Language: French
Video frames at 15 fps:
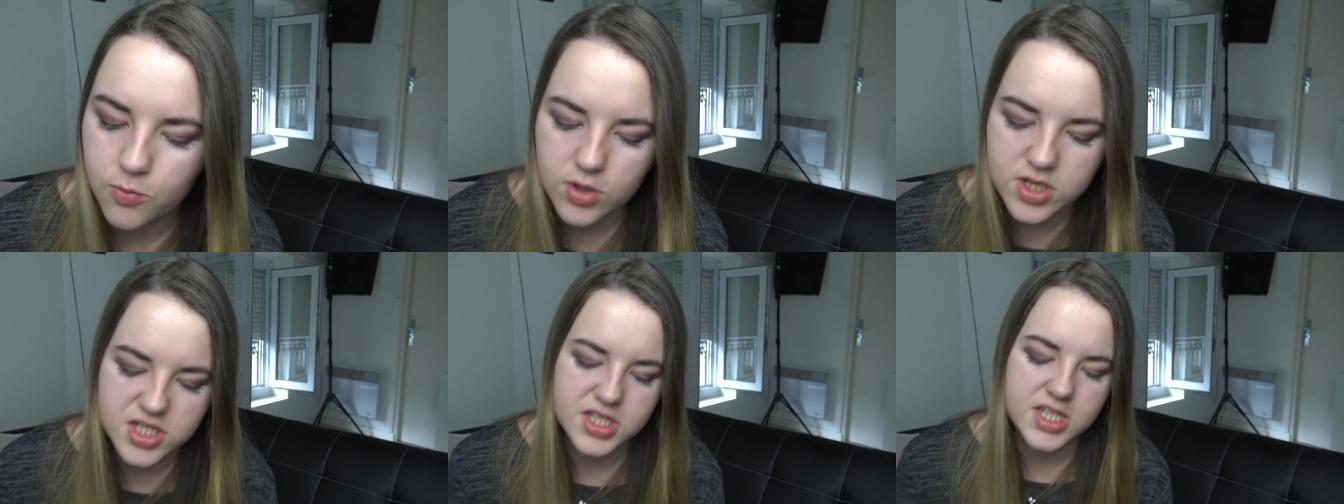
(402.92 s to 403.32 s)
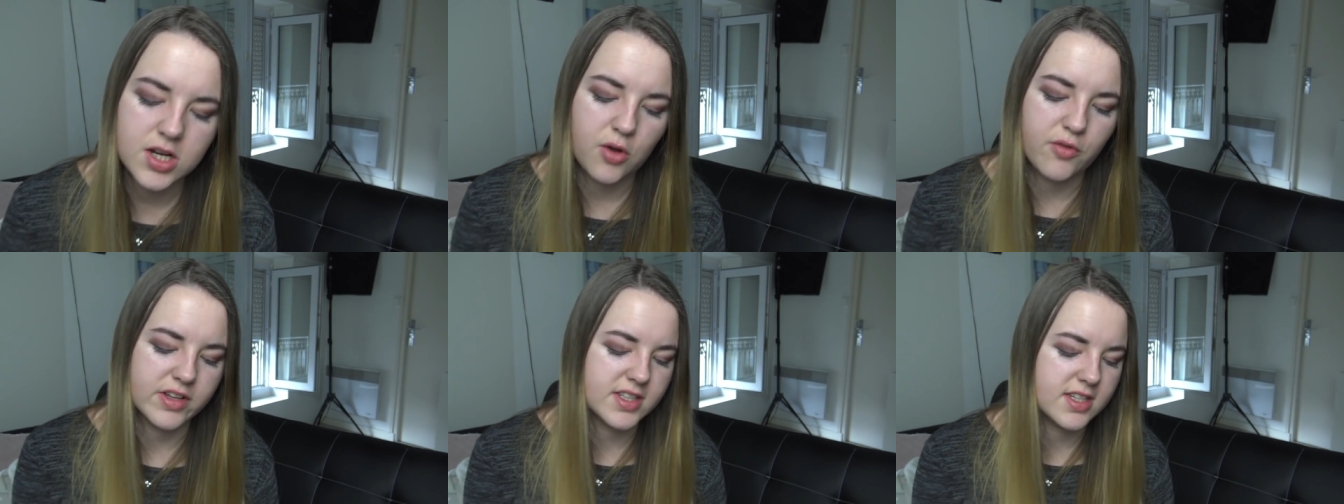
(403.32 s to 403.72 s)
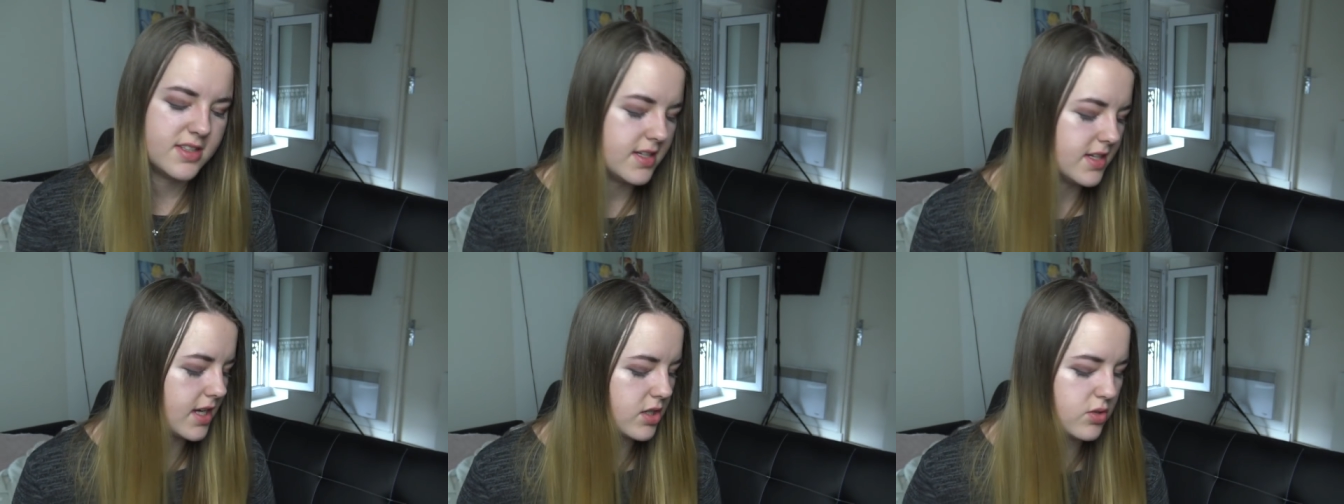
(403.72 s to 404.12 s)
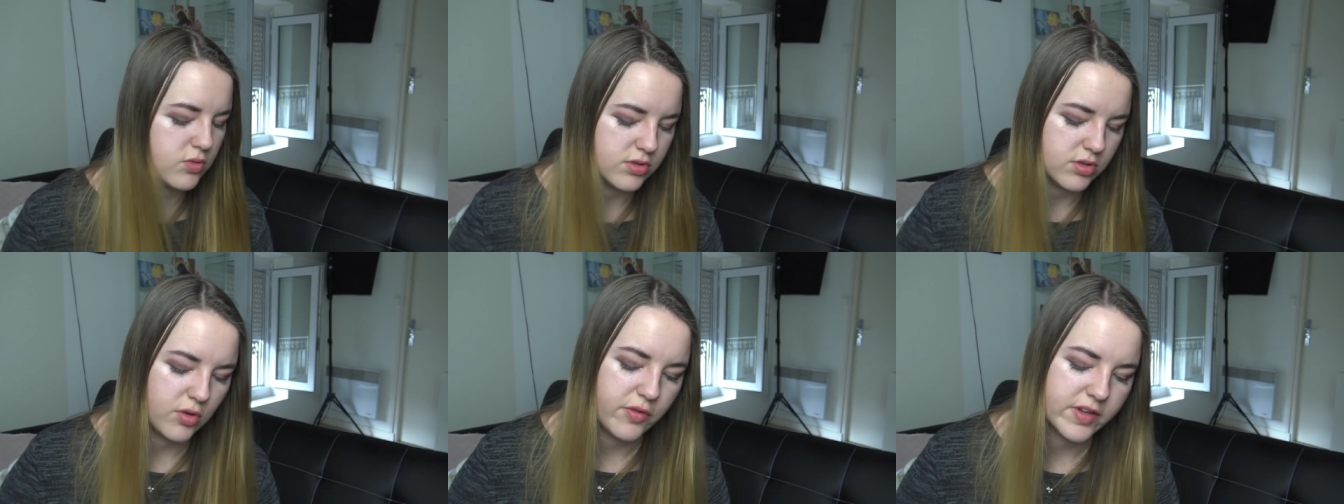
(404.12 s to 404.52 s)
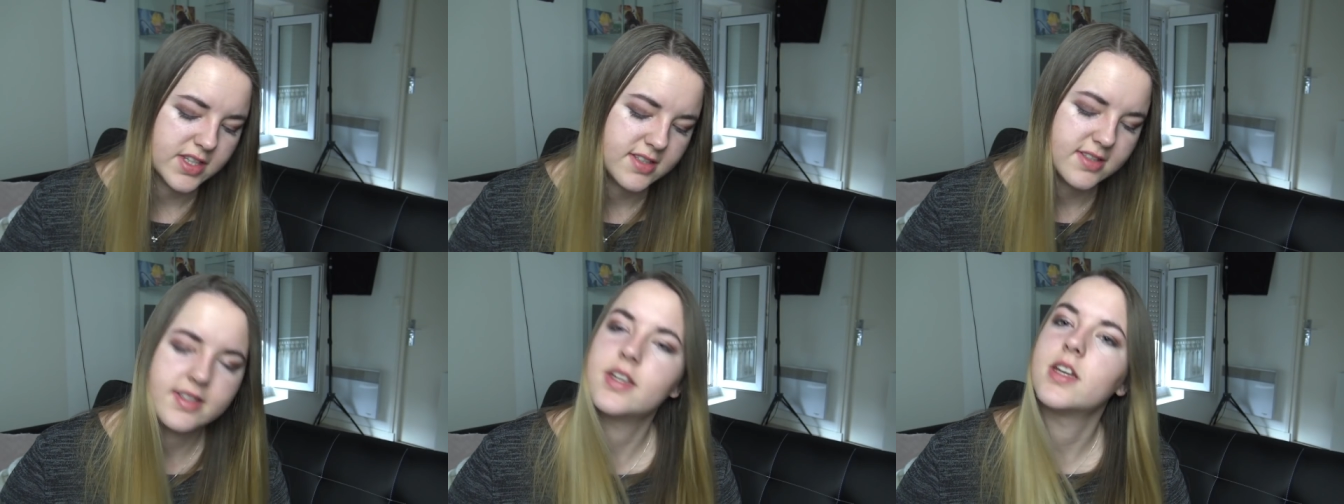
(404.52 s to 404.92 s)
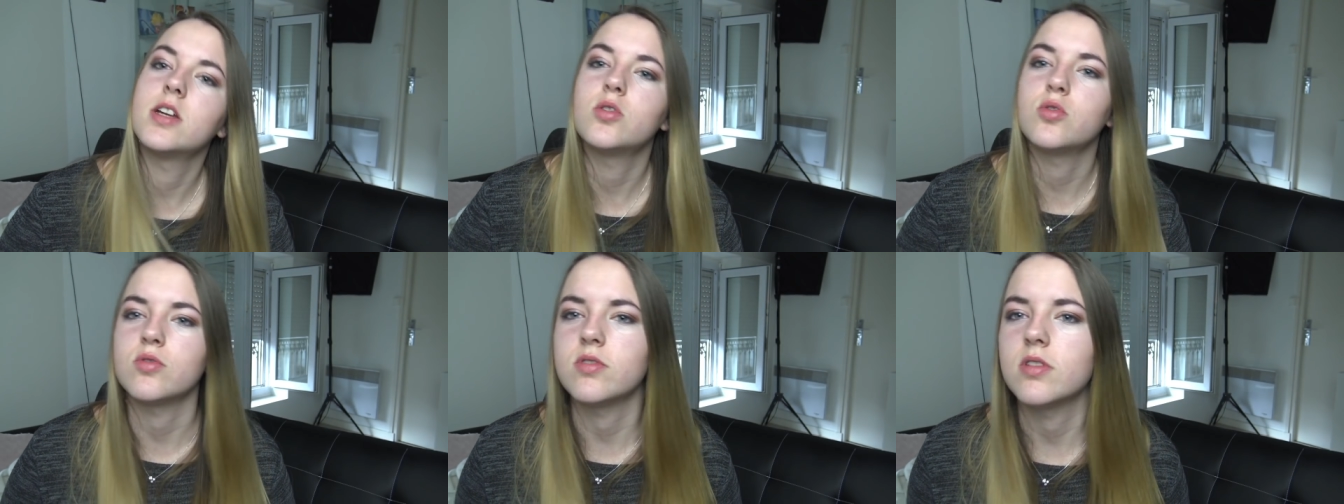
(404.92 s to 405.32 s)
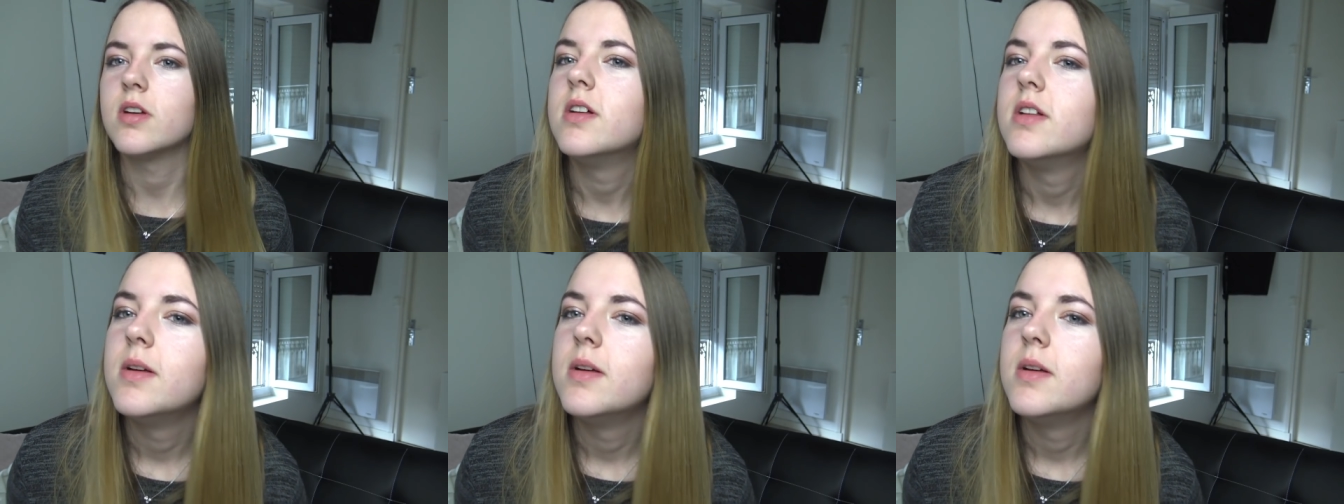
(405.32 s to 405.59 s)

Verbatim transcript: Moi je dis on va tester quelque chose, on va tester quelque chose.